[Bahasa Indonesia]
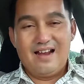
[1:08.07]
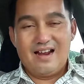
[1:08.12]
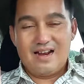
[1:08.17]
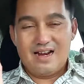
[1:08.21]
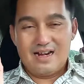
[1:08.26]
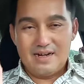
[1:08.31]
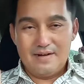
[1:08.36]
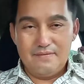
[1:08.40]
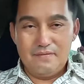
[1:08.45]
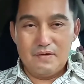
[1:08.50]

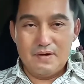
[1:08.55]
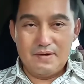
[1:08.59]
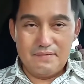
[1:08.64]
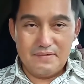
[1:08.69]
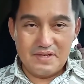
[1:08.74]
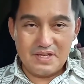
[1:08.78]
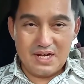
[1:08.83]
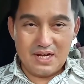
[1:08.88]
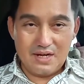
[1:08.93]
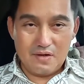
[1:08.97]
Karena buah
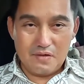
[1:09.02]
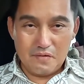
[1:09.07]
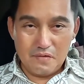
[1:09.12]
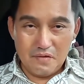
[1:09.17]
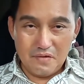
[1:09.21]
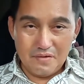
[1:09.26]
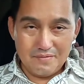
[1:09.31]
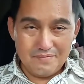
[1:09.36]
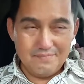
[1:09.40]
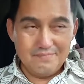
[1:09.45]
pisang
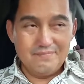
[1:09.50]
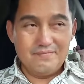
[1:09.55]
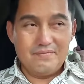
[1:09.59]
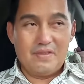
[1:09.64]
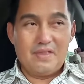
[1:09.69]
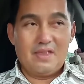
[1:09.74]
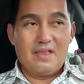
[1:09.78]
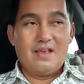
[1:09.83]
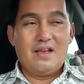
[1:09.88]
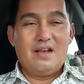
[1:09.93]
itu
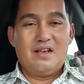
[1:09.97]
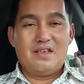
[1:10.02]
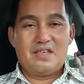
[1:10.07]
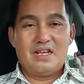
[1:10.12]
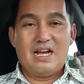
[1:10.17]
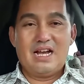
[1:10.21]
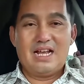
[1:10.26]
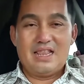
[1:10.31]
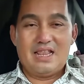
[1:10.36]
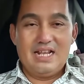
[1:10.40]

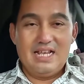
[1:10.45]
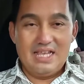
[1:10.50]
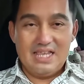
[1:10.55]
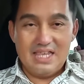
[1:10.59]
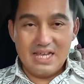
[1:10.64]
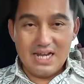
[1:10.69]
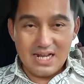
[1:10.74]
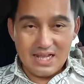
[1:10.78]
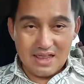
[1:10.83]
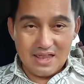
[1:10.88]
sangat
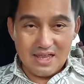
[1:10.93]
lezat